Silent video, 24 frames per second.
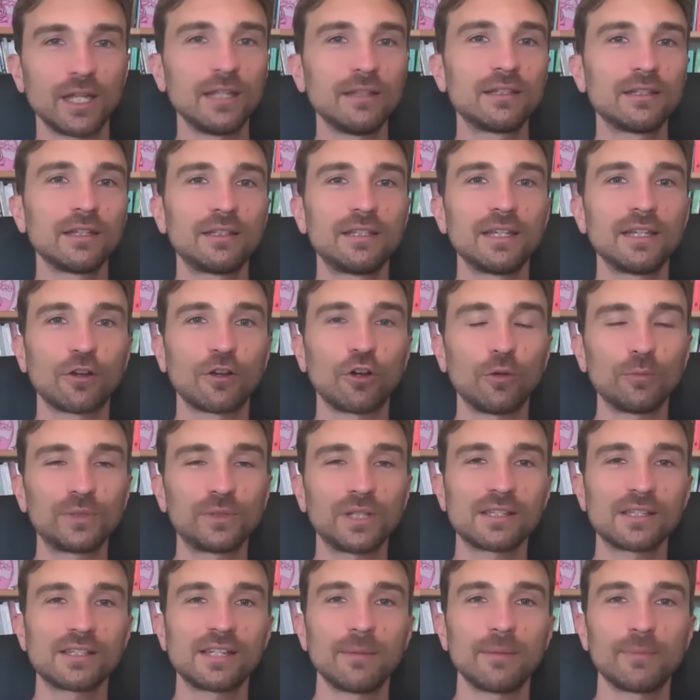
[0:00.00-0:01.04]
hinter dir kommt
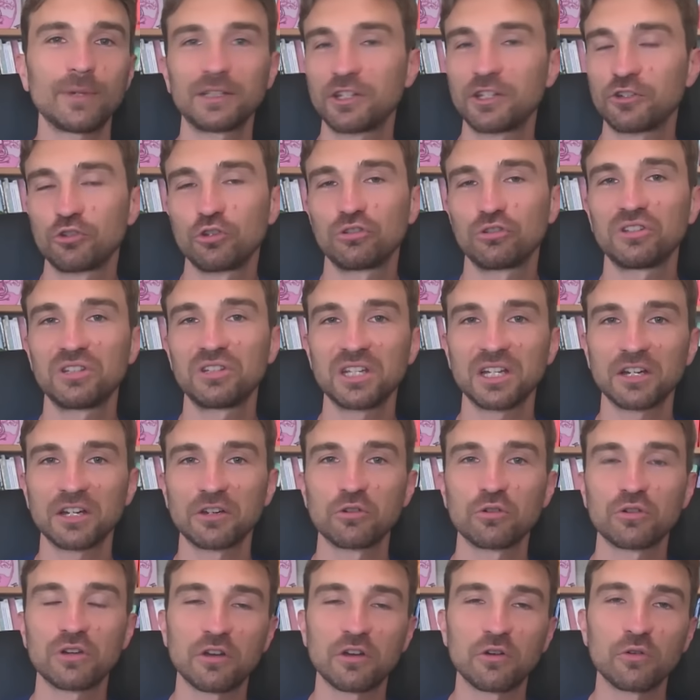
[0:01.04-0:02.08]
jetzt jemand, der schüttet dir einen
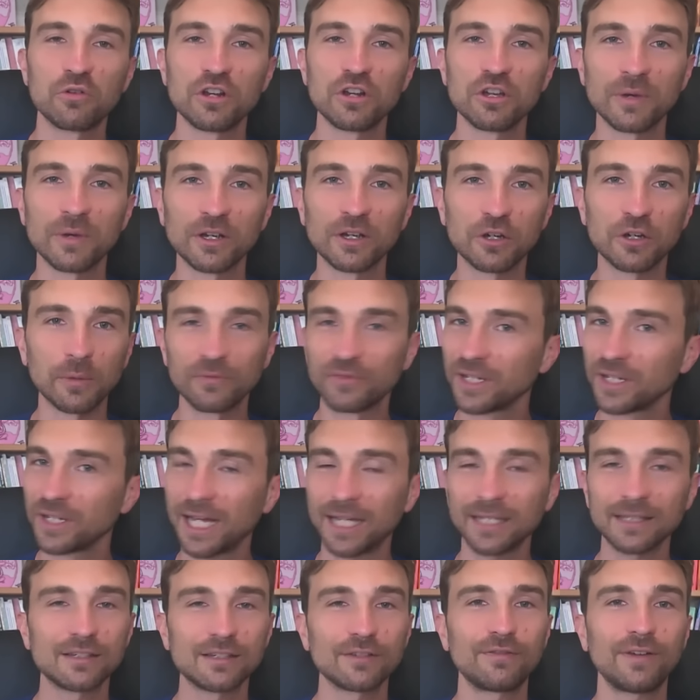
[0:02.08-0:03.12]
Coca-Cola über den Kopf, eine
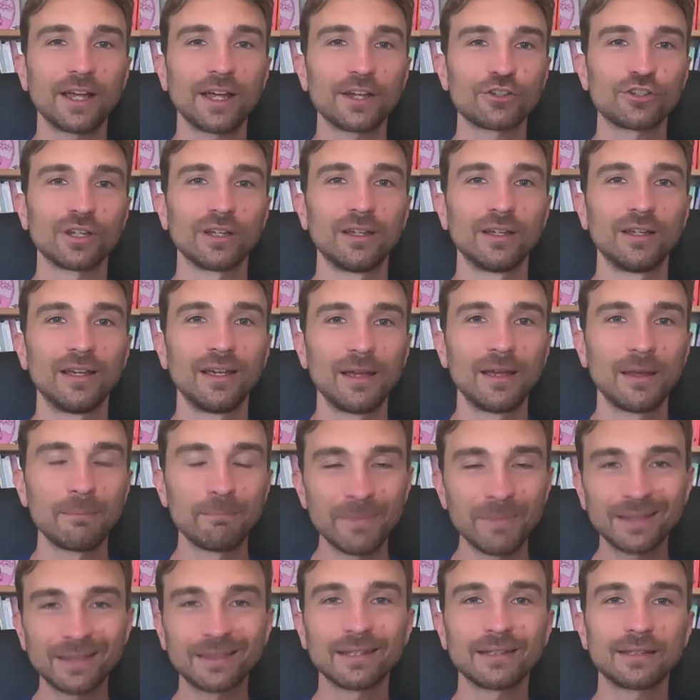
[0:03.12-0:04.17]
ganze Flasche
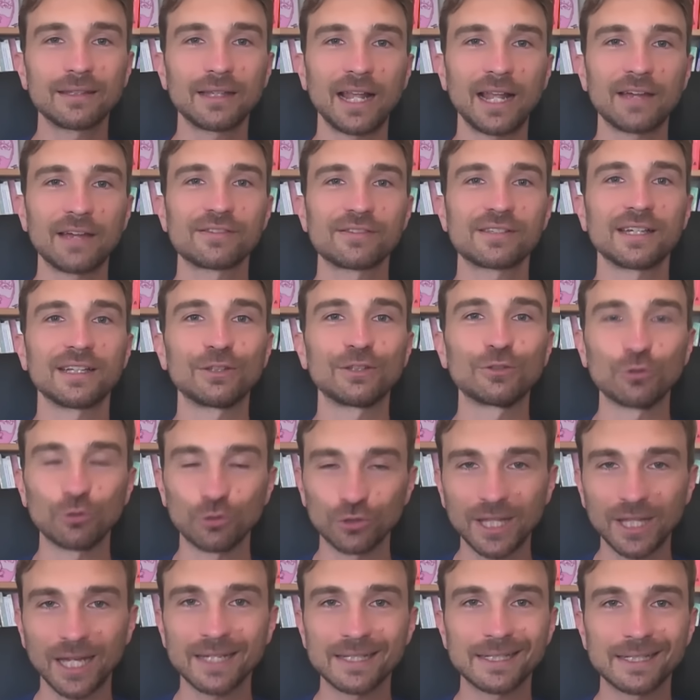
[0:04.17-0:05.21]
mitten in der Live-Sendung
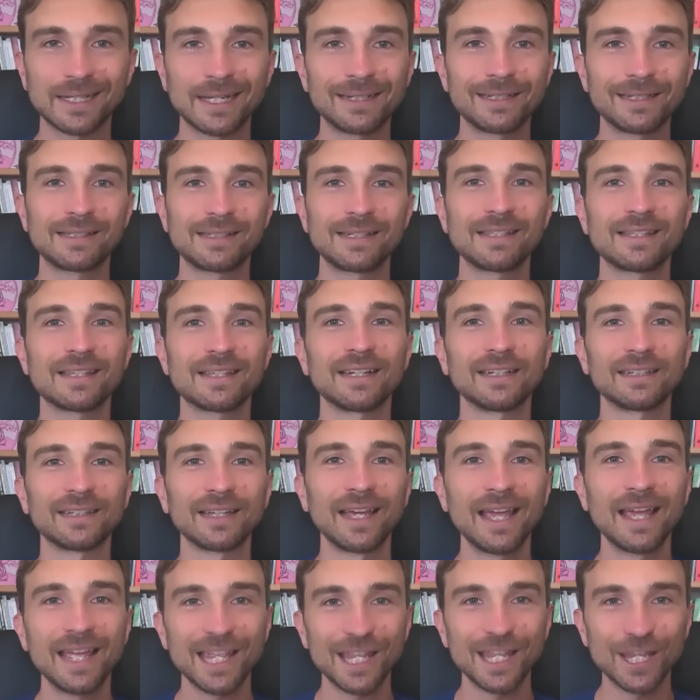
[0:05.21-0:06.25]
und das geht ins
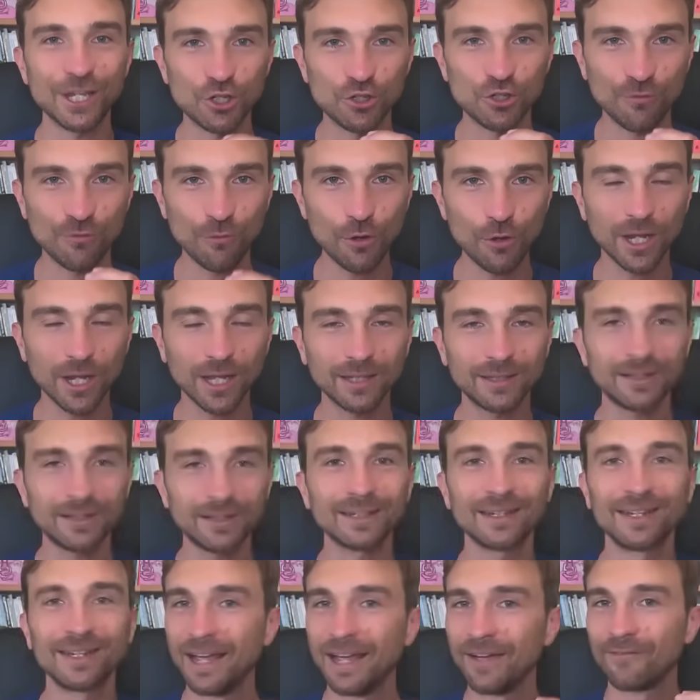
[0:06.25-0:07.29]
Internet. Ich schwöre
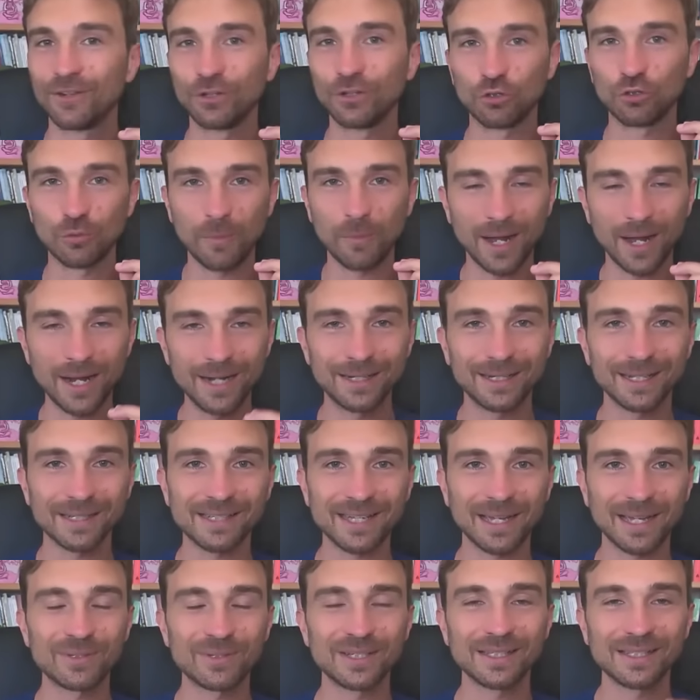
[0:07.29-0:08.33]
dir, wenn du im
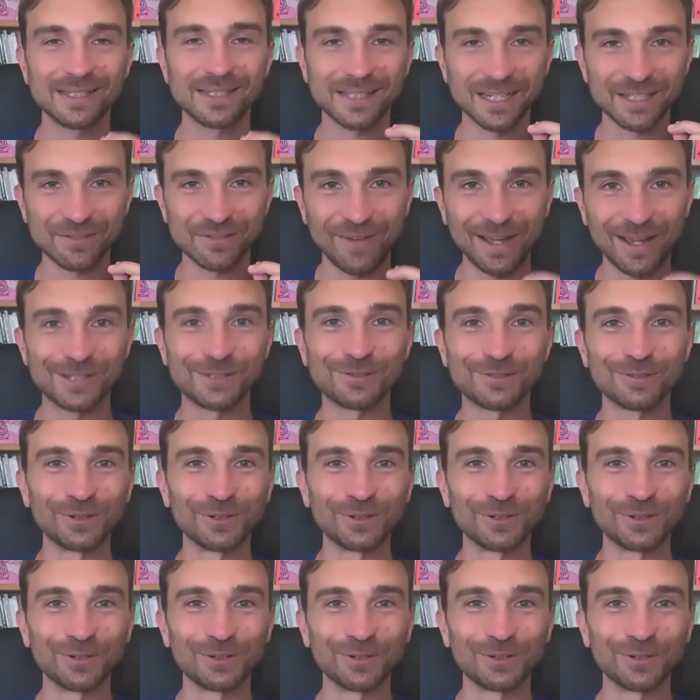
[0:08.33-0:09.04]
Altersheim sitzt, das weißt du